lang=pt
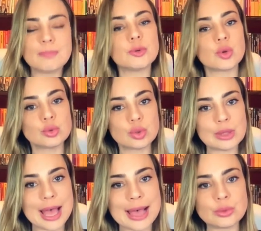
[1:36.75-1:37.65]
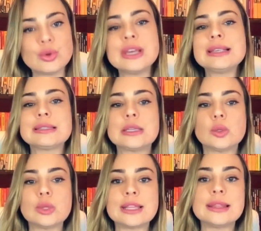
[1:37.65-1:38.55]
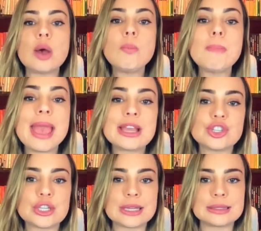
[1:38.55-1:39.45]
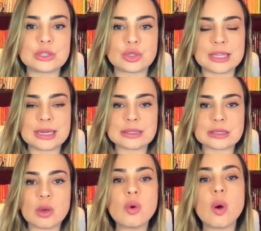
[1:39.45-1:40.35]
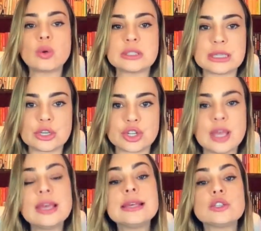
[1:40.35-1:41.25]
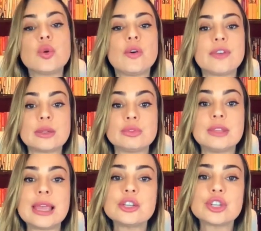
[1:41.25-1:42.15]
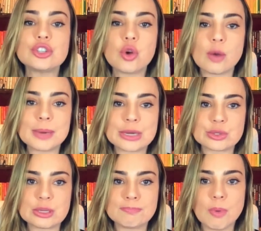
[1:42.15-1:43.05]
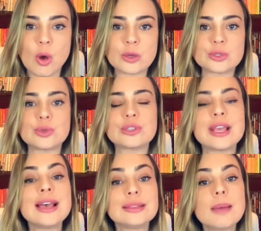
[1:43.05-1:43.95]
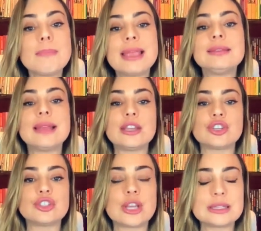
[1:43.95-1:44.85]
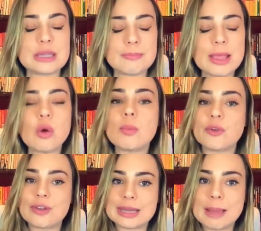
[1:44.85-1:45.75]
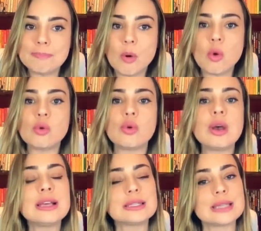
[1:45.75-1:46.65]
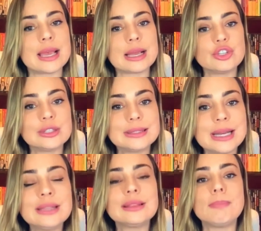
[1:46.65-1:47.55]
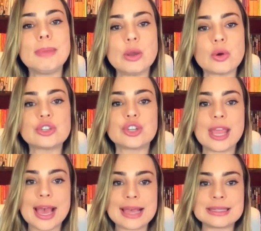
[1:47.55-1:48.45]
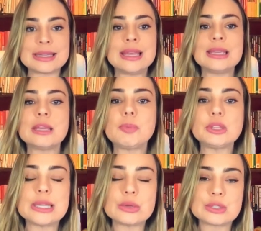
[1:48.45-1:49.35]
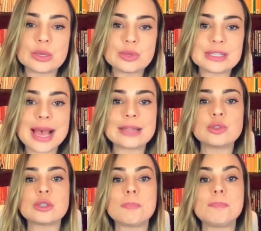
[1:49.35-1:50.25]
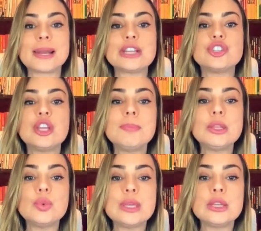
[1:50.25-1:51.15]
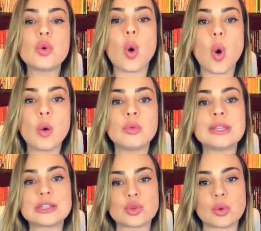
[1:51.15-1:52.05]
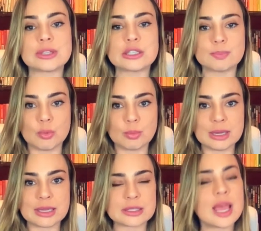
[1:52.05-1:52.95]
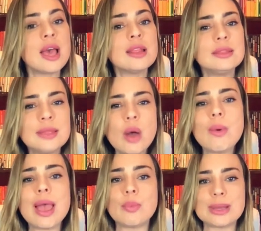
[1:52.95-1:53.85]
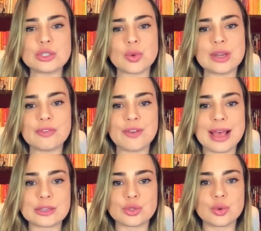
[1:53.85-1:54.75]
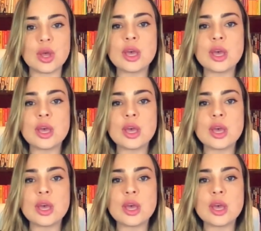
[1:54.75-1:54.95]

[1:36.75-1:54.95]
Por outro lado, se Lula não mexe na desoneração, ou seja, se o governo deixa de cobrar os impostos, também deixa de receber, como eu falei há pouco, cerca de 30 bilhões de reais que poderiam ser usados para diminuir o rombo nas contas públicas. Não é uma escolha fácil.